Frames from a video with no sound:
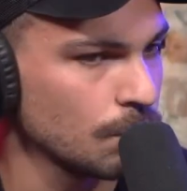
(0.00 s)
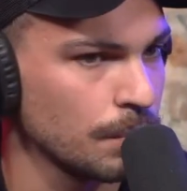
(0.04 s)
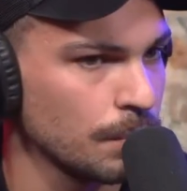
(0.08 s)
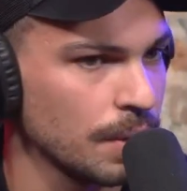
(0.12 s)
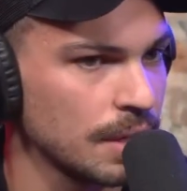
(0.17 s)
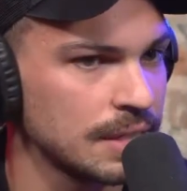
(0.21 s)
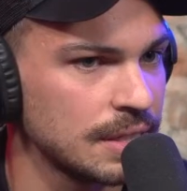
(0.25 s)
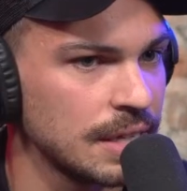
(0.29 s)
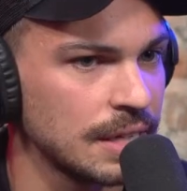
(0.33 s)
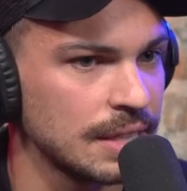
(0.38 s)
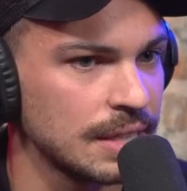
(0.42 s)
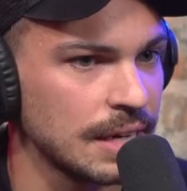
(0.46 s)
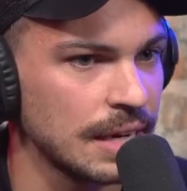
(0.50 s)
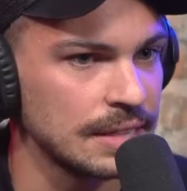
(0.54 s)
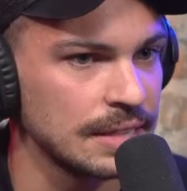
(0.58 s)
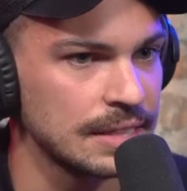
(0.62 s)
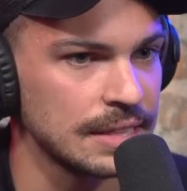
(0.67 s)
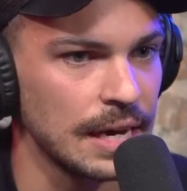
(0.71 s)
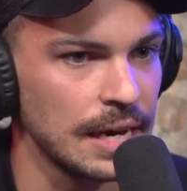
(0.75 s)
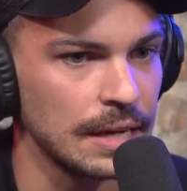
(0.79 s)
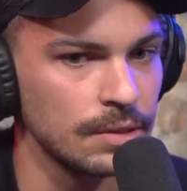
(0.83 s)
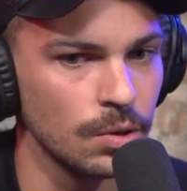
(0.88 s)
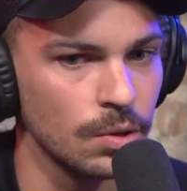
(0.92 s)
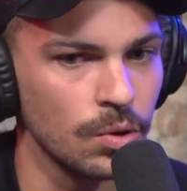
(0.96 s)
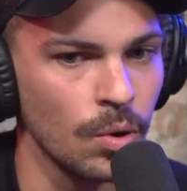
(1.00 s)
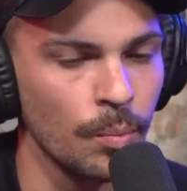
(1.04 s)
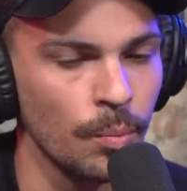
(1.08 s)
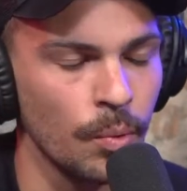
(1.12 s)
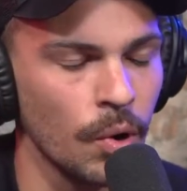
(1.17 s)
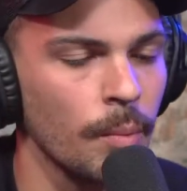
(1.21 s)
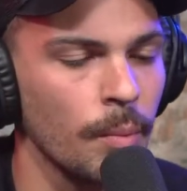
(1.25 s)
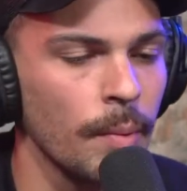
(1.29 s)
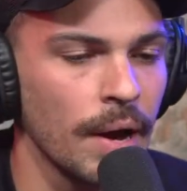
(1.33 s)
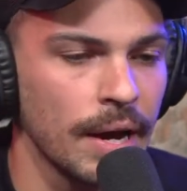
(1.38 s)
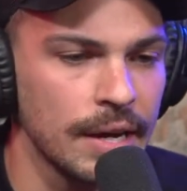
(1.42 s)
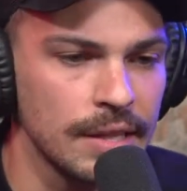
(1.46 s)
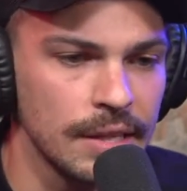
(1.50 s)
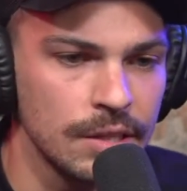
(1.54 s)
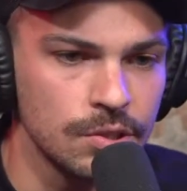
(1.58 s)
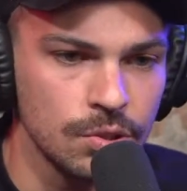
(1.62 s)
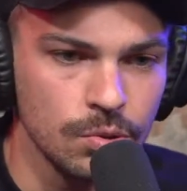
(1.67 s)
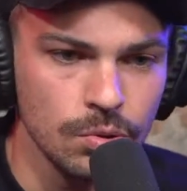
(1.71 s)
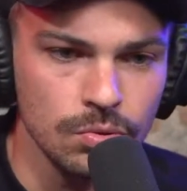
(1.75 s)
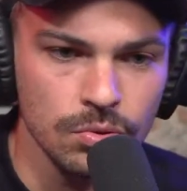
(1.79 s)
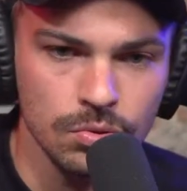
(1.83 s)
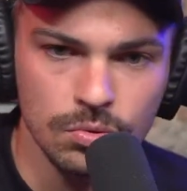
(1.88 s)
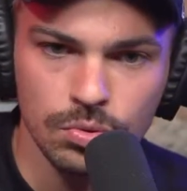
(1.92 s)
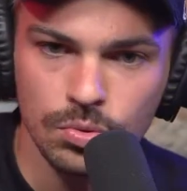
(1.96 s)
Mês retrasado eu comprei uma máquina de
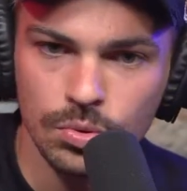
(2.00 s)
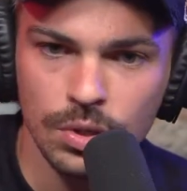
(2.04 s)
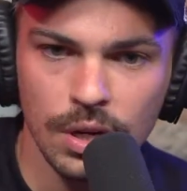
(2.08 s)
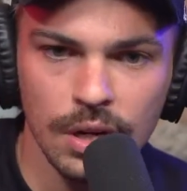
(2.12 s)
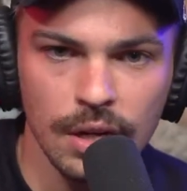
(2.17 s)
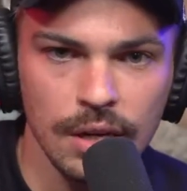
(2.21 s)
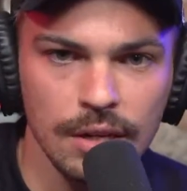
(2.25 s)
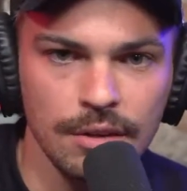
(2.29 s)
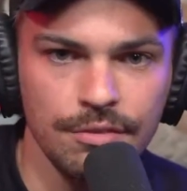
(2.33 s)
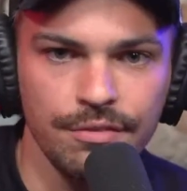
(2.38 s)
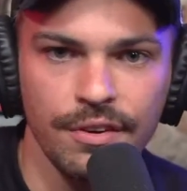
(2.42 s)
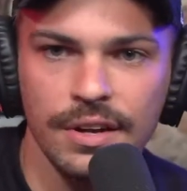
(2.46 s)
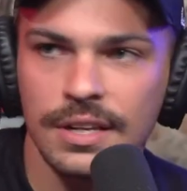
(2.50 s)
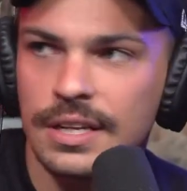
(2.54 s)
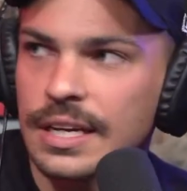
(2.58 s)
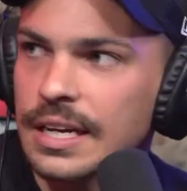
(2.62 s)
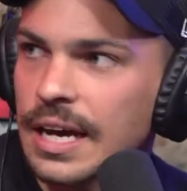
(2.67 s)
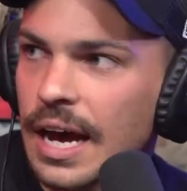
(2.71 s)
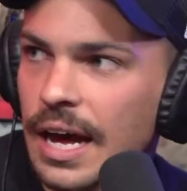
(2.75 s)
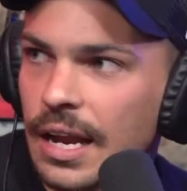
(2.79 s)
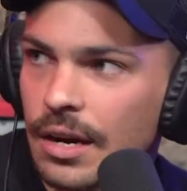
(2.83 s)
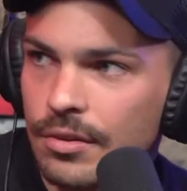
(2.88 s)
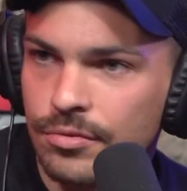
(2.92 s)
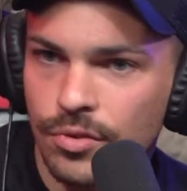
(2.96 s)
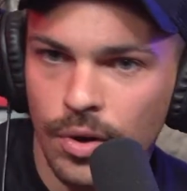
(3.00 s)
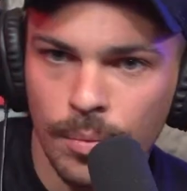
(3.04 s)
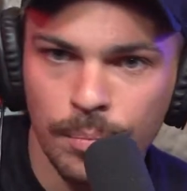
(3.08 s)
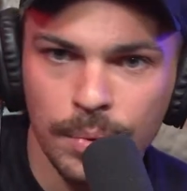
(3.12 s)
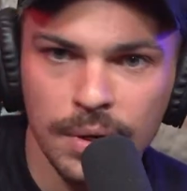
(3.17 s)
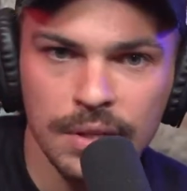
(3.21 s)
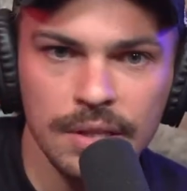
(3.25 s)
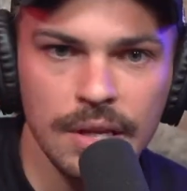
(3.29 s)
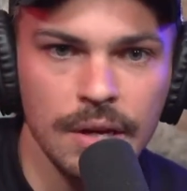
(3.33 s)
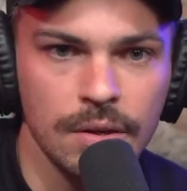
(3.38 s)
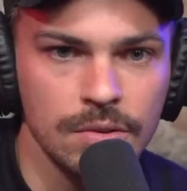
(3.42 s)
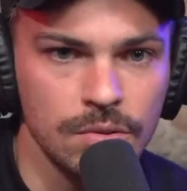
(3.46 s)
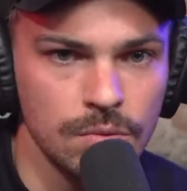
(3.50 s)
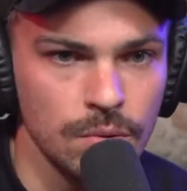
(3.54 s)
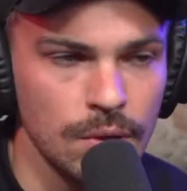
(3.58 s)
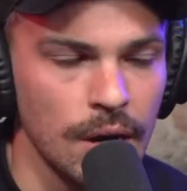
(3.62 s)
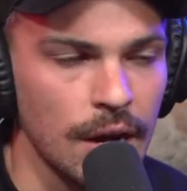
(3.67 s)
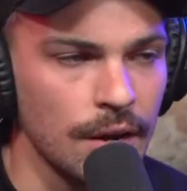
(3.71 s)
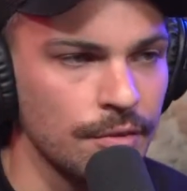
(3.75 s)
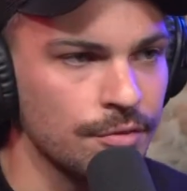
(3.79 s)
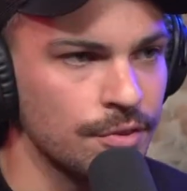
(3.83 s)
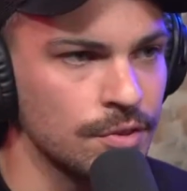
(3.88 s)
costura e falei, cara, vou aprender a costurar.